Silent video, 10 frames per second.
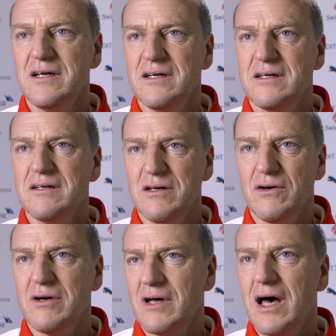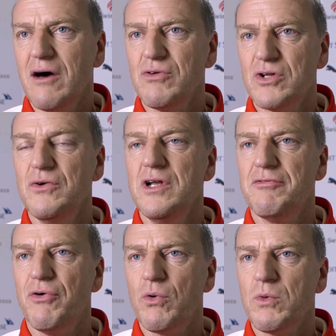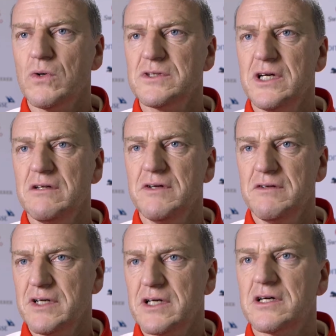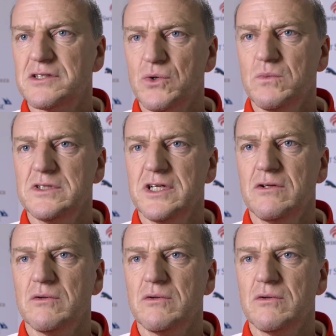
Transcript: Äh, ja, auch natürlich in Form gekommen sind, wieder wirklich gesund sind.